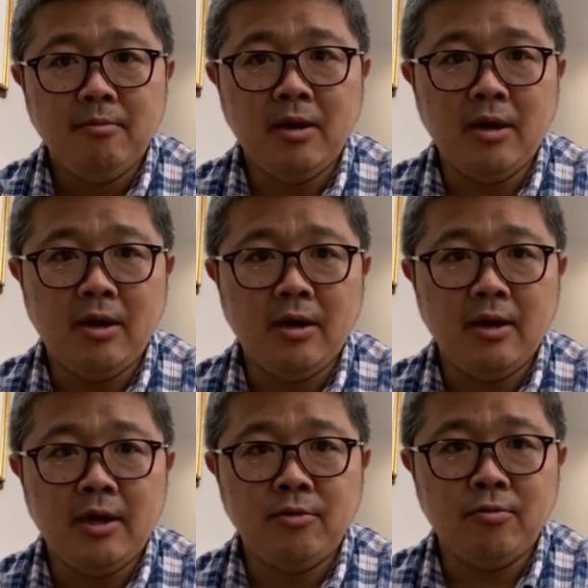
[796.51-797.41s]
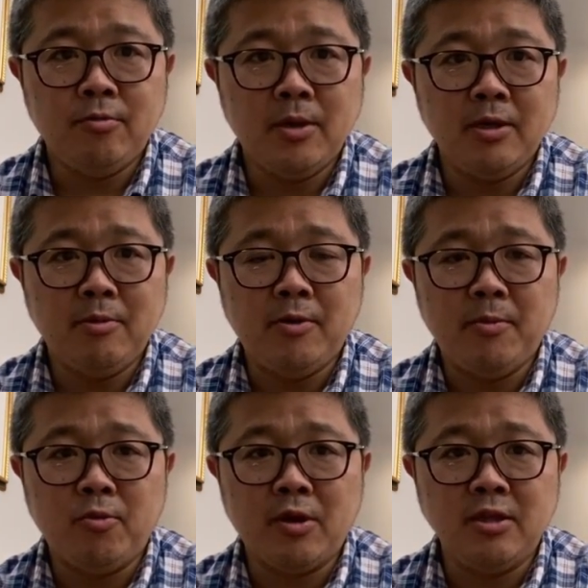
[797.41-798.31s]
まあ、あの、まあ今
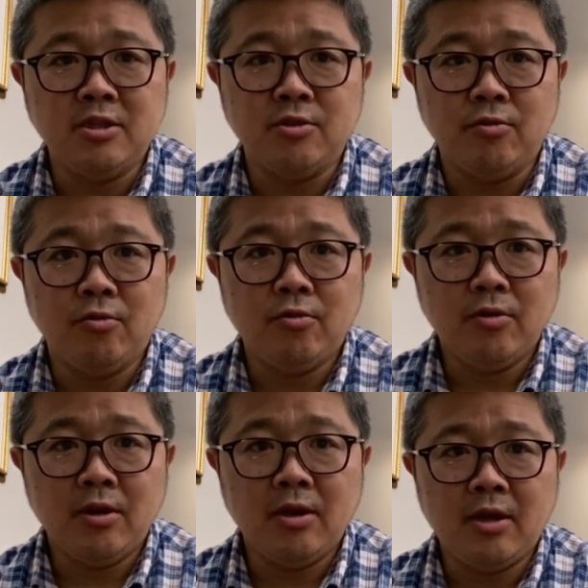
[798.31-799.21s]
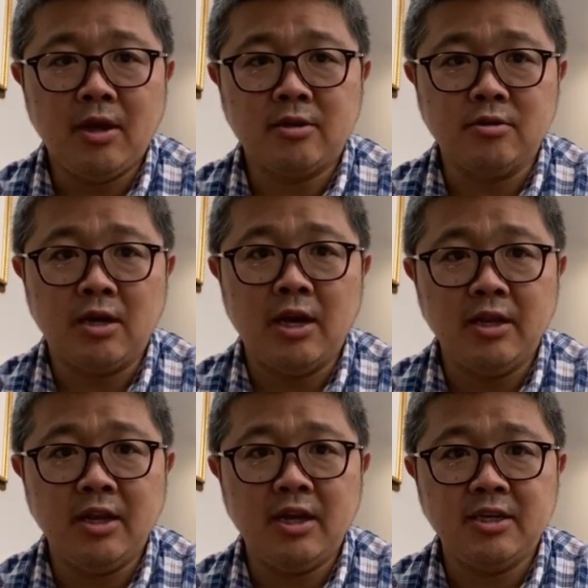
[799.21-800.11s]
はもう現地の各
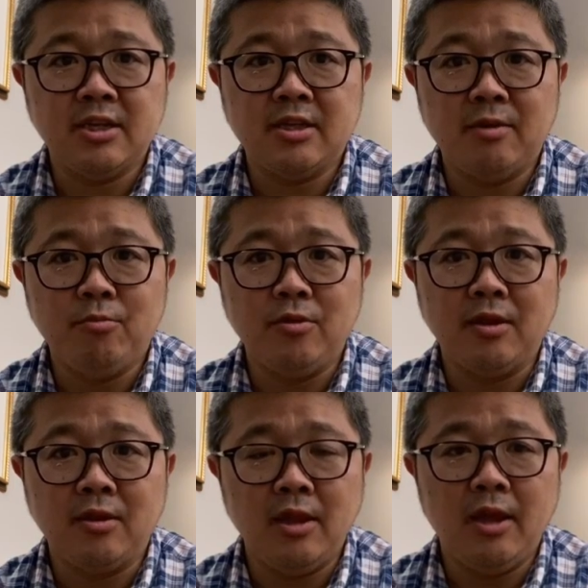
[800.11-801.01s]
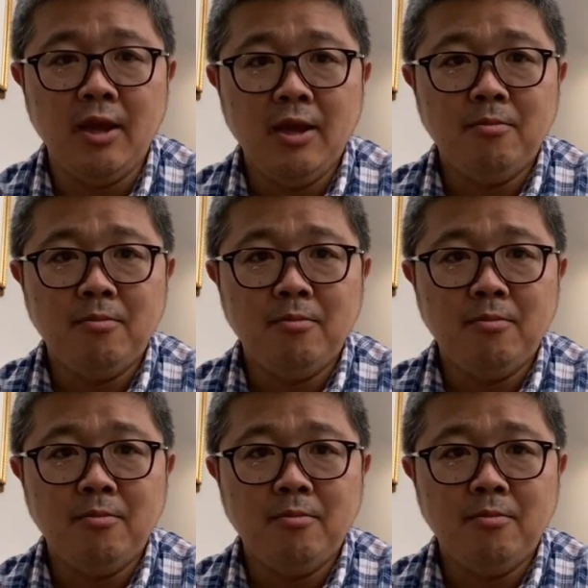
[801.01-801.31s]
管理会社さんもですね、